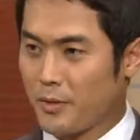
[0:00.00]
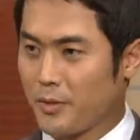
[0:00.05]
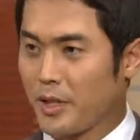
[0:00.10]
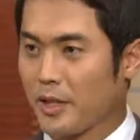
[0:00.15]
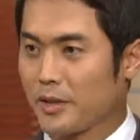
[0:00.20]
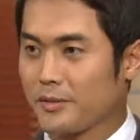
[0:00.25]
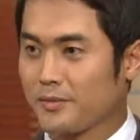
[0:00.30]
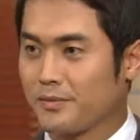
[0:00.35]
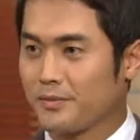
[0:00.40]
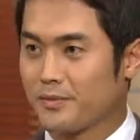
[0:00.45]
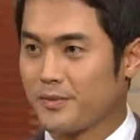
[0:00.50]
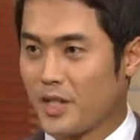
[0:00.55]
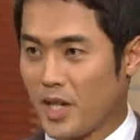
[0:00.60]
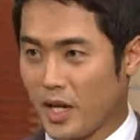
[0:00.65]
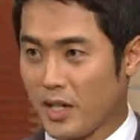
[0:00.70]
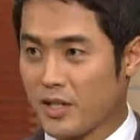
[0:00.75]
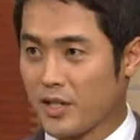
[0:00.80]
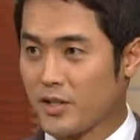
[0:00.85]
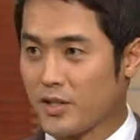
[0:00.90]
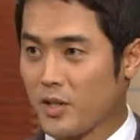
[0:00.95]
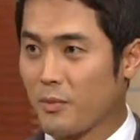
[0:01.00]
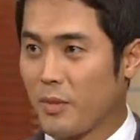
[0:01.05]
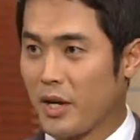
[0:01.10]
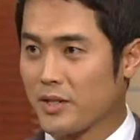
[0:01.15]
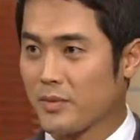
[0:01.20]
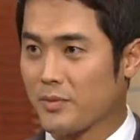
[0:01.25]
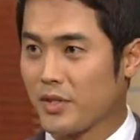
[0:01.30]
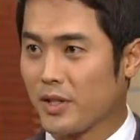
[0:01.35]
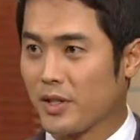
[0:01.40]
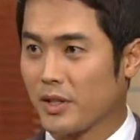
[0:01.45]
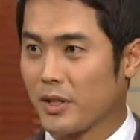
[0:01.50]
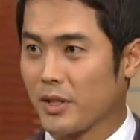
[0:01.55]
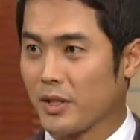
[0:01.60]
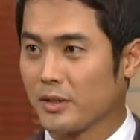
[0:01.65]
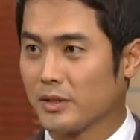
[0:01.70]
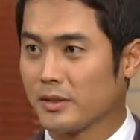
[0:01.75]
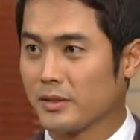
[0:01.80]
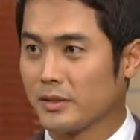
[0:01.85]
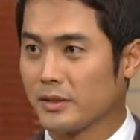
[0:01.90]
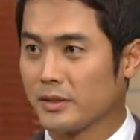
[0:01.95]
회장님께는 제가 직접
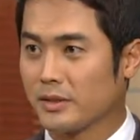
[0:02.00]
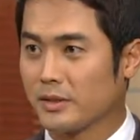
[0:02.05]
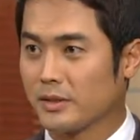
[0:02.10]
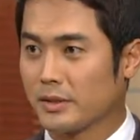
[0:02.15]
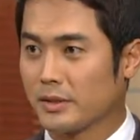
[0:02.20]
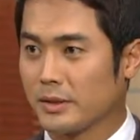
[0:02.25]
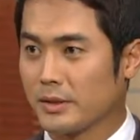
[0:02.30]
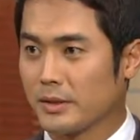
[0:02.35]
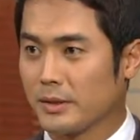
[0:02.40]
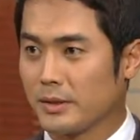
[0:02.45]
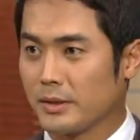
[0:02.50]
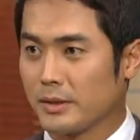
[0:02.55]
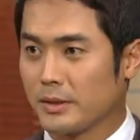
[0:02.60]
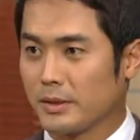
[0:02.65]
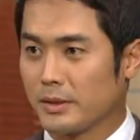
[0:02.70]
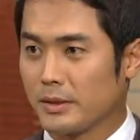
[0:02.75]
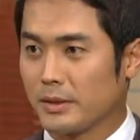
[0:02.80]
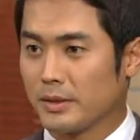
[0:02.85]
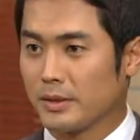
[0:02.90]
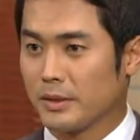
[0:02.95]
말씀드릴게요. 예.